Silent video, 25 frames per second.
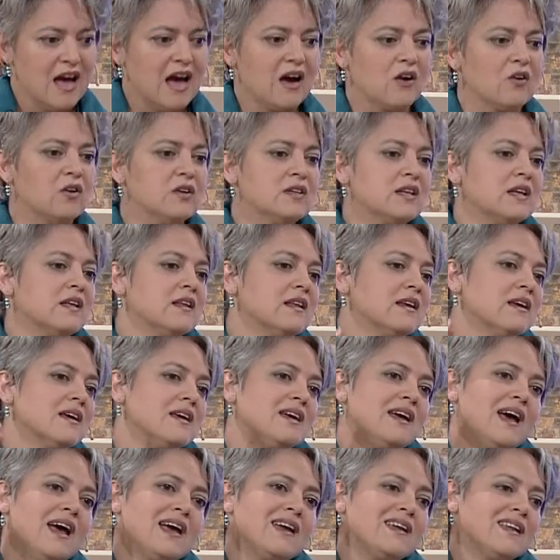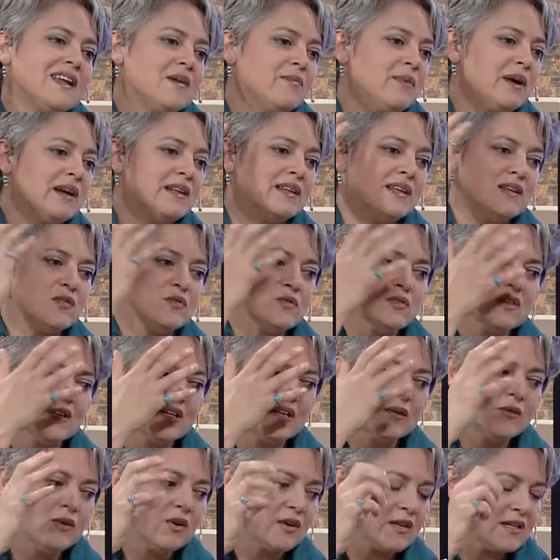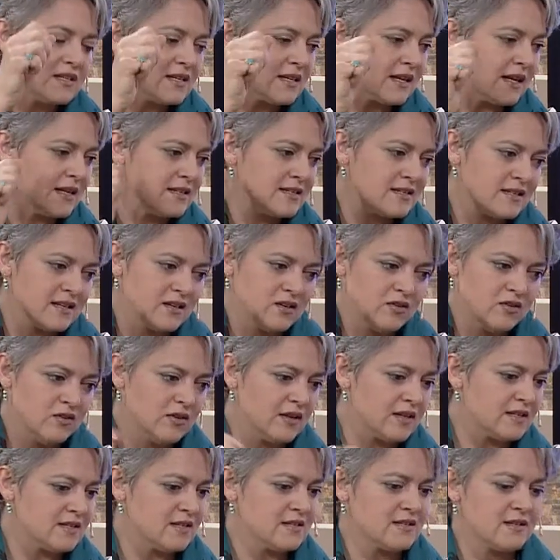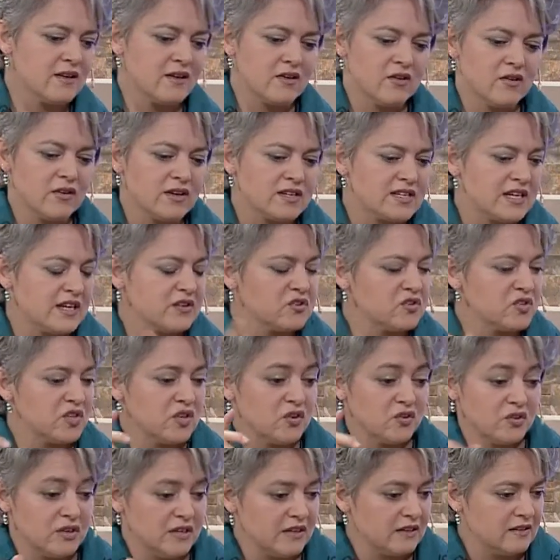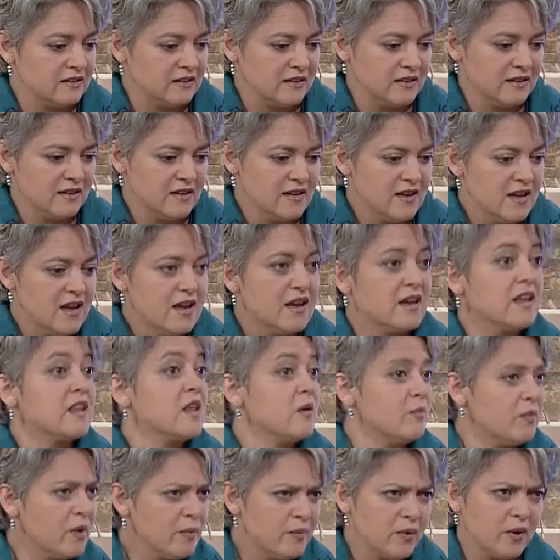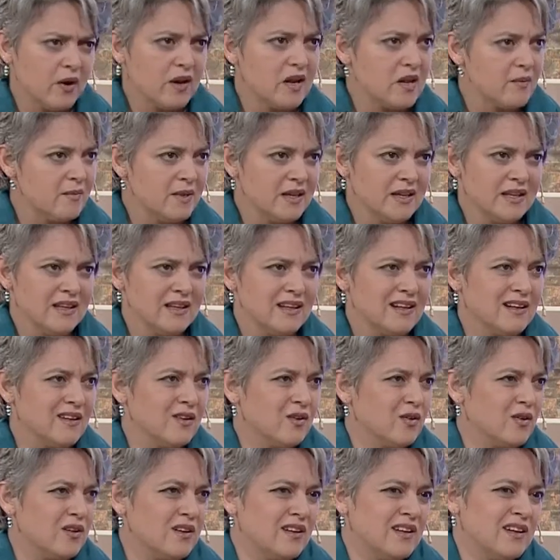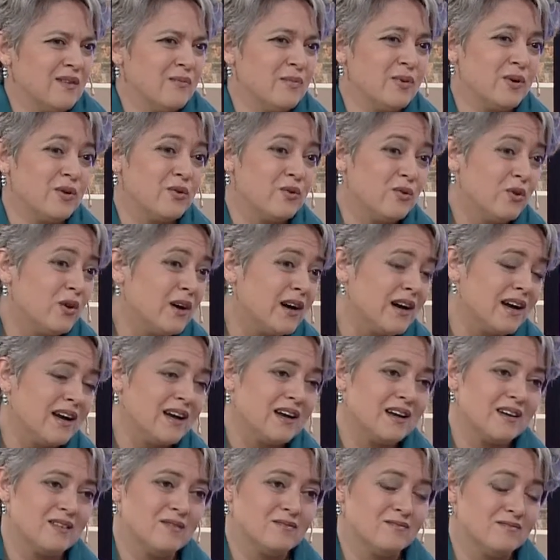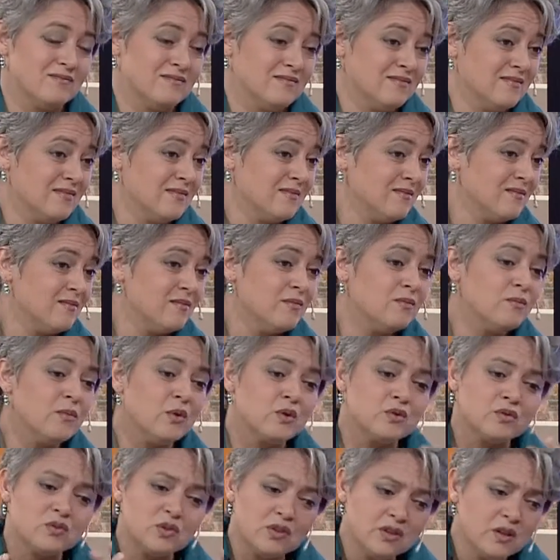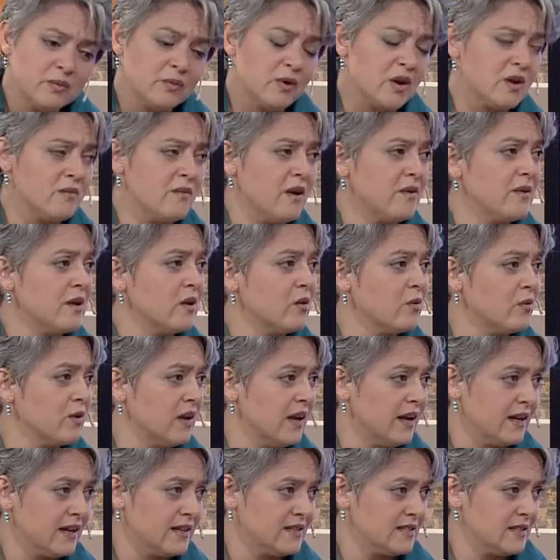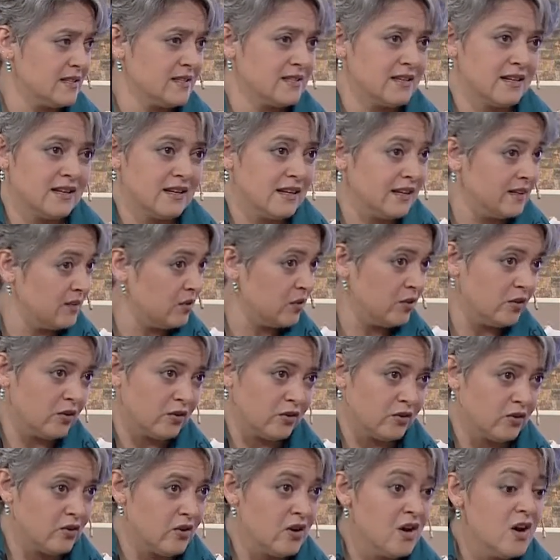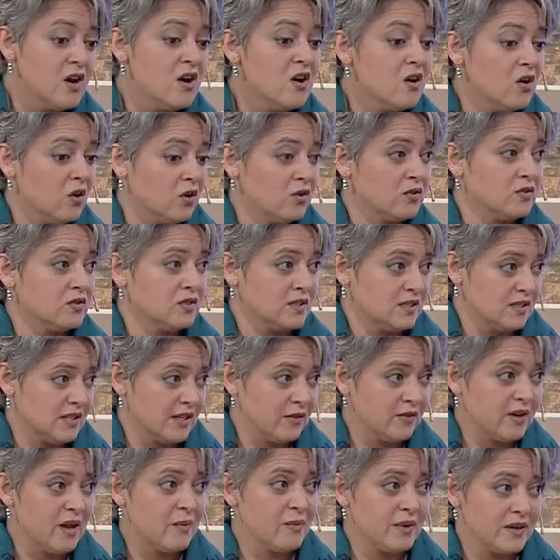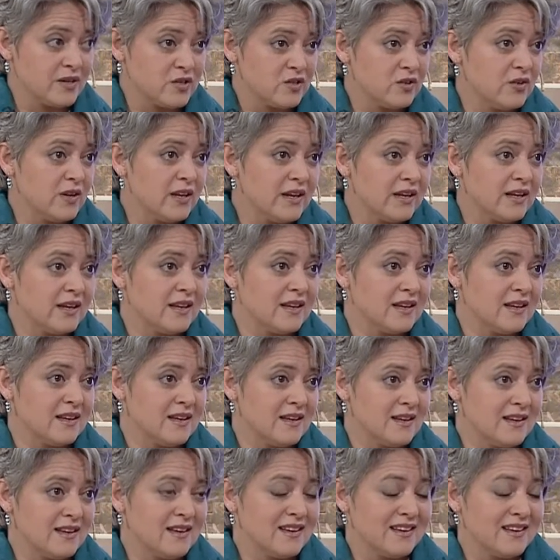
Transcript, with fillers: A costa de que hay una parte de su cerebro que se canceló, que se cerró, que ya no se conecta, que después probablemente le produzca un montón de problemas vinculares hacia el entorno, o sea una persona que,